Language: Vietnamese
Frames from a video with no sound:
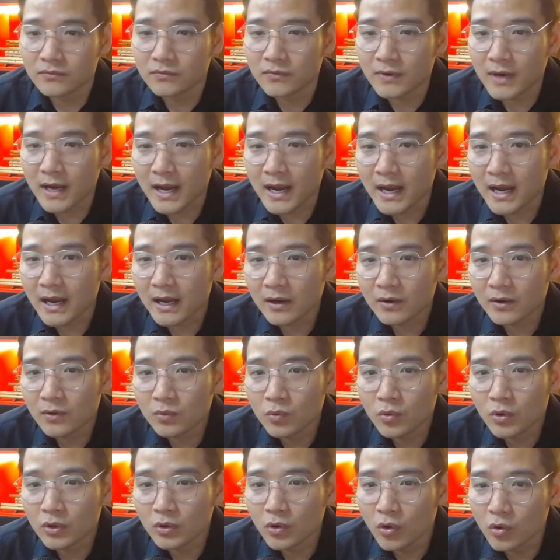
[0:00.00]
và
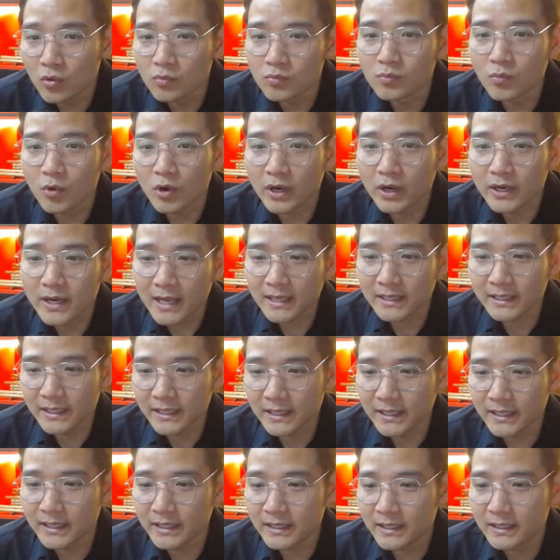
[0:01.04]
cuối cùng một cái đại
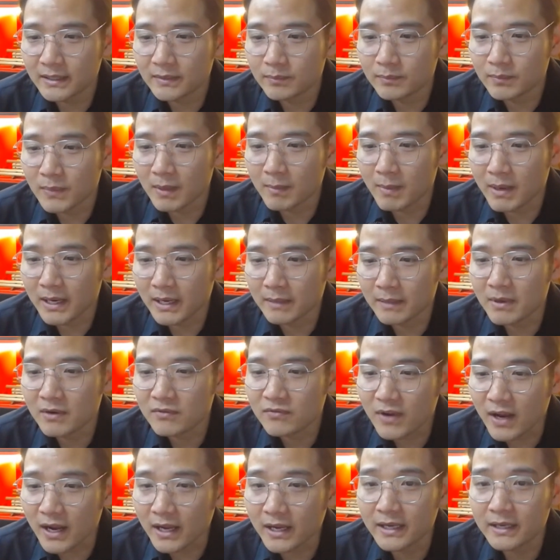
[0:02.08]
kỵ mà bạn này mắc
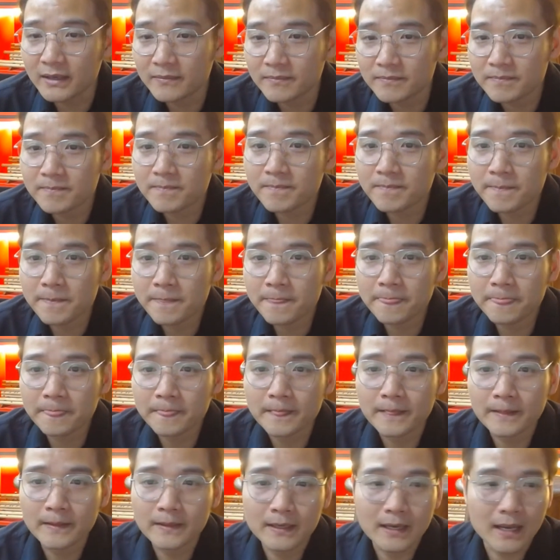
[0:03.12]
phải ấy,
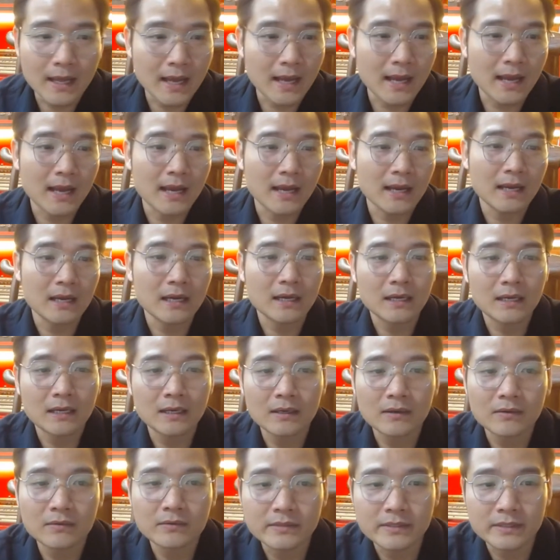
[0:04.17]
là
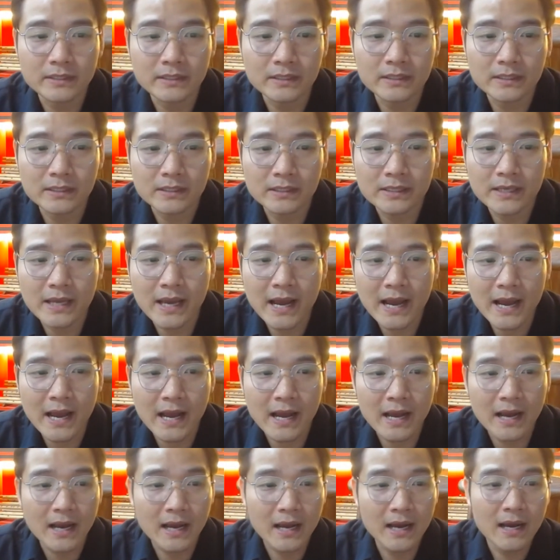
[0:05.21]

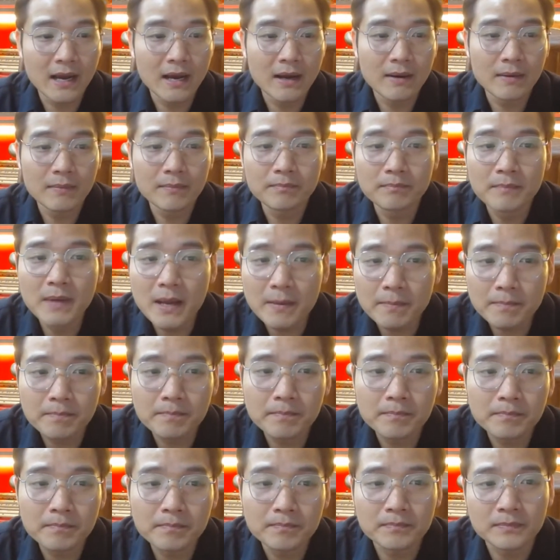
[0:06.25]
nhà bếp
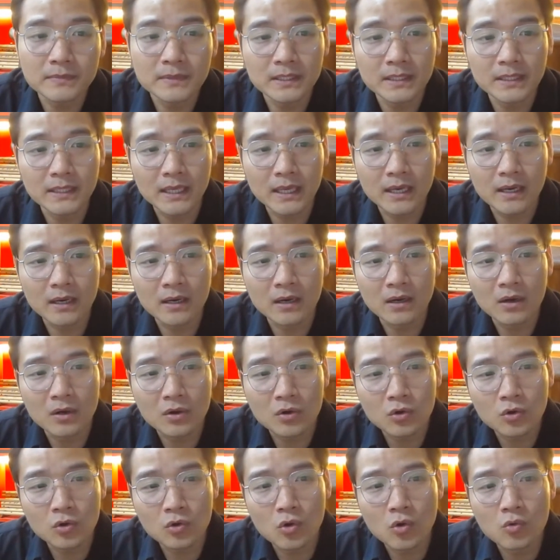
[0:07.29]
thì lại ở
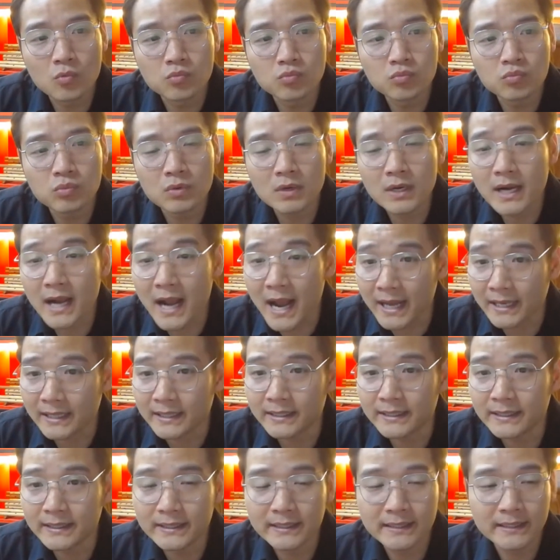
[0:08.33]
cung
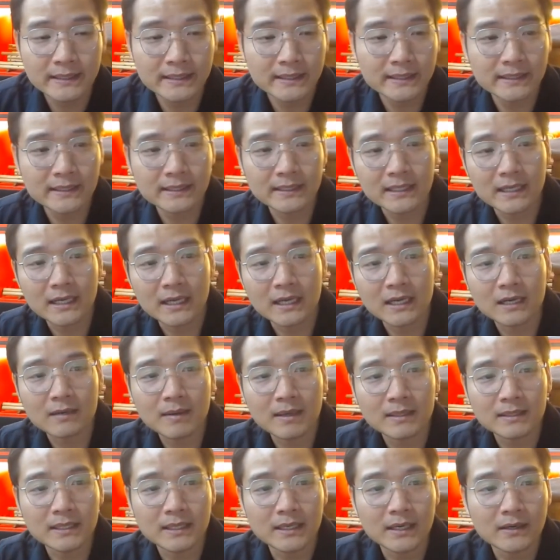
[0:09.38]
càn. À, các
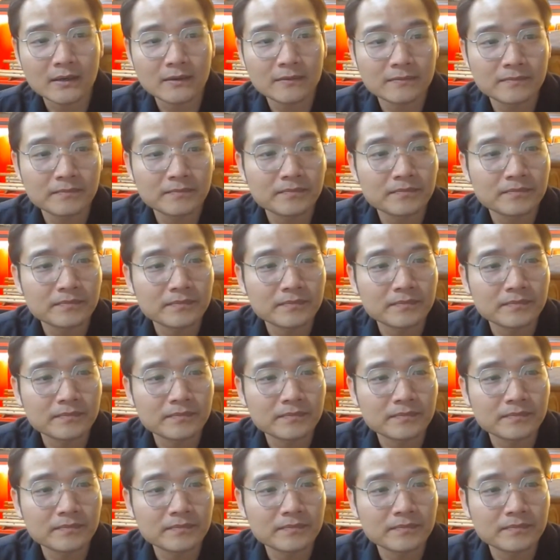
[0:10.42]
bạn thấy không?